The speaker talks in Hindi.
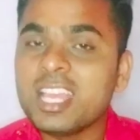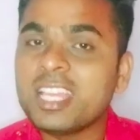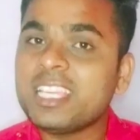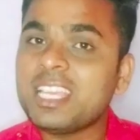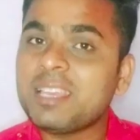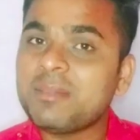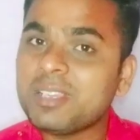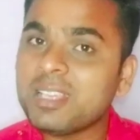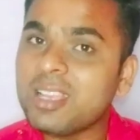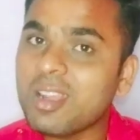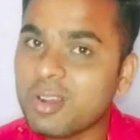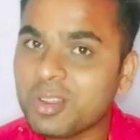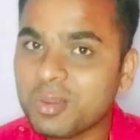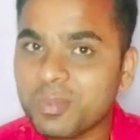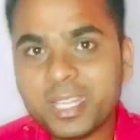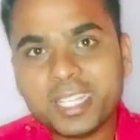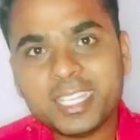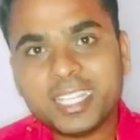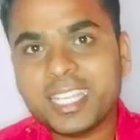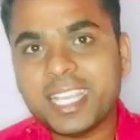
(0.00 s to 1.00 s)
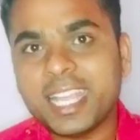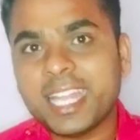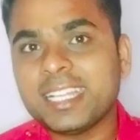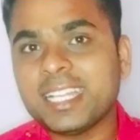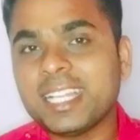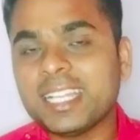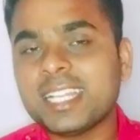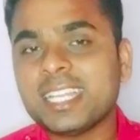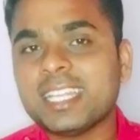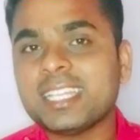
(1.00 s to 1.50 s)
ये भी गवर्नमेंट ही
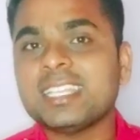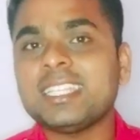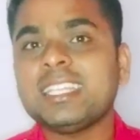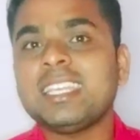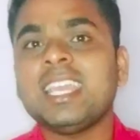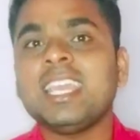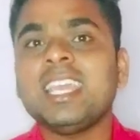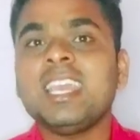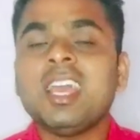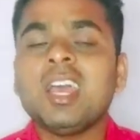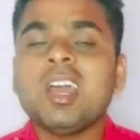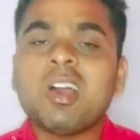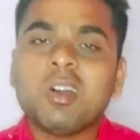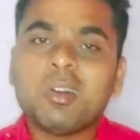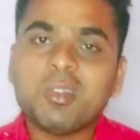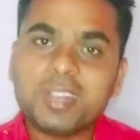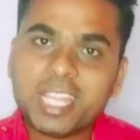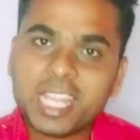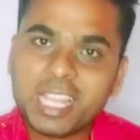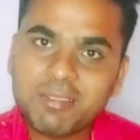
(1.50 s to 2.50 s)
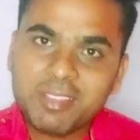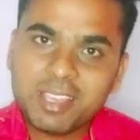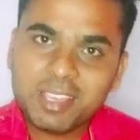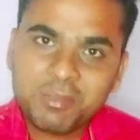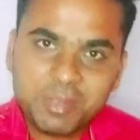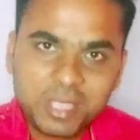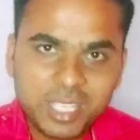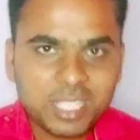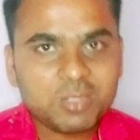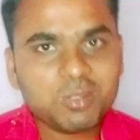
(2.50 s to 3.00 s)
हैंडल करती है और रेलवे
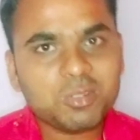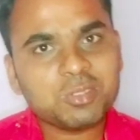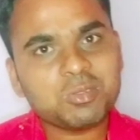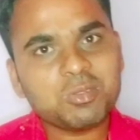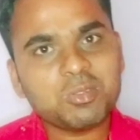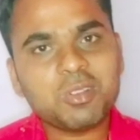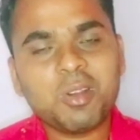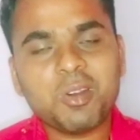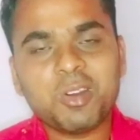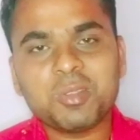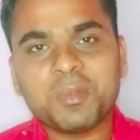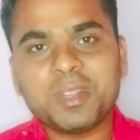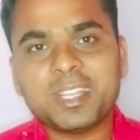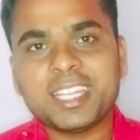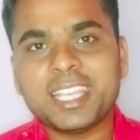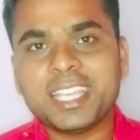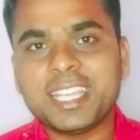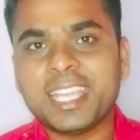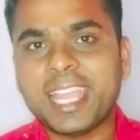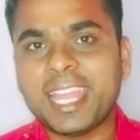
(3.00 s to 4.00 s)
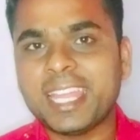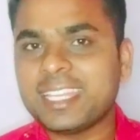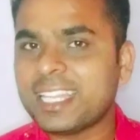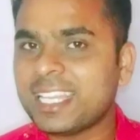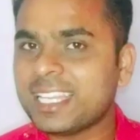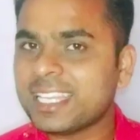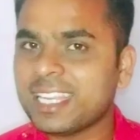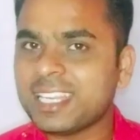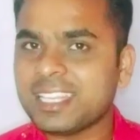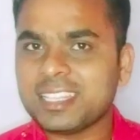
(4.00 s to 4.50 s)
भी दोस्तों गवर्नमेंट ही
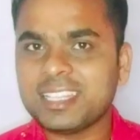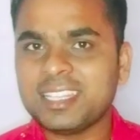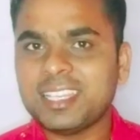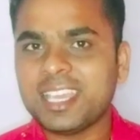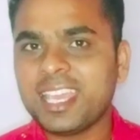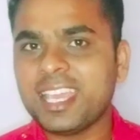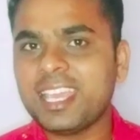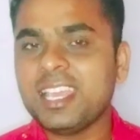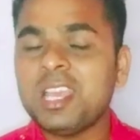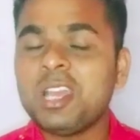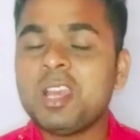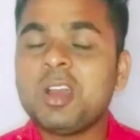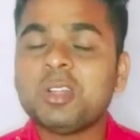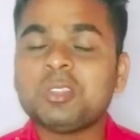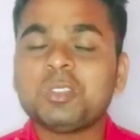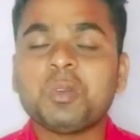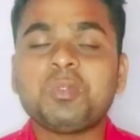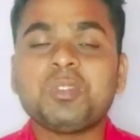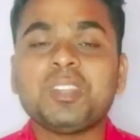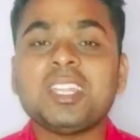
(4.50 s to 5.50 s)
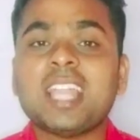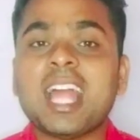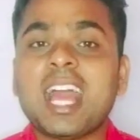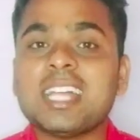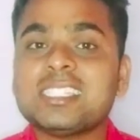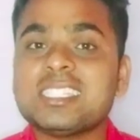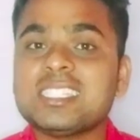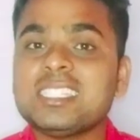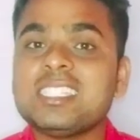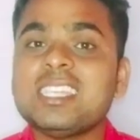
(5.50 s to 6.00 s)
हैंडल करती है तो फ्रेंड
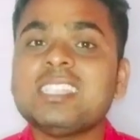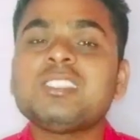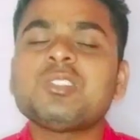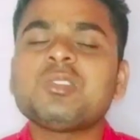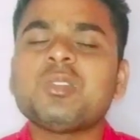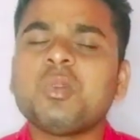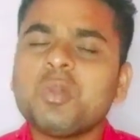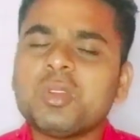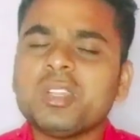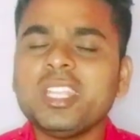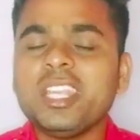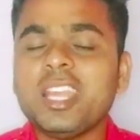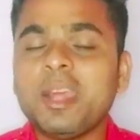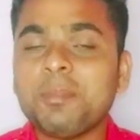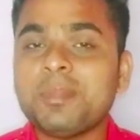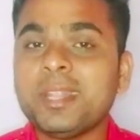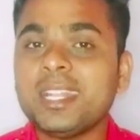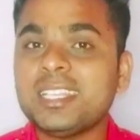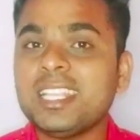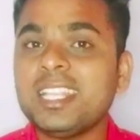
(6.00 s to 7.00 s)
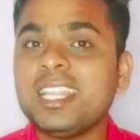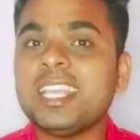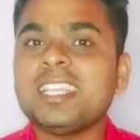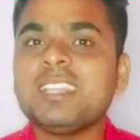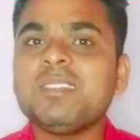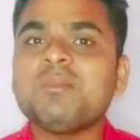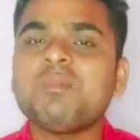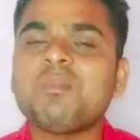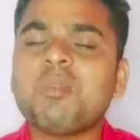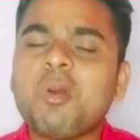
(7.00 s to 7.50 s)
आज की ये छोटी अपडेट थी
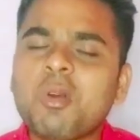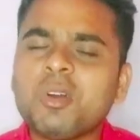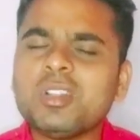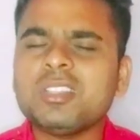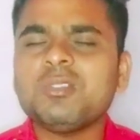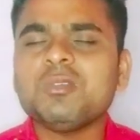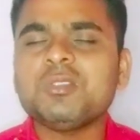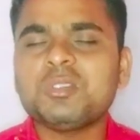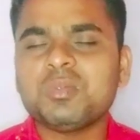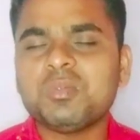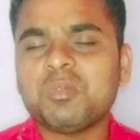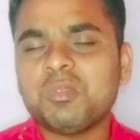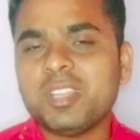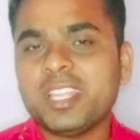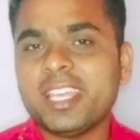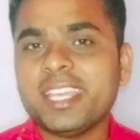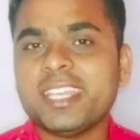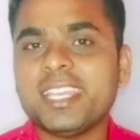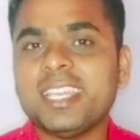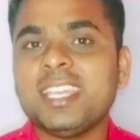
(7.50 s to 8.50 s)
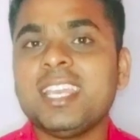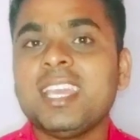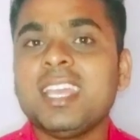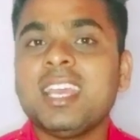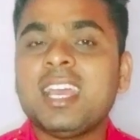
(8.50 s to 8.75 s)
लेकिन बहुत यूजफुल रहेगी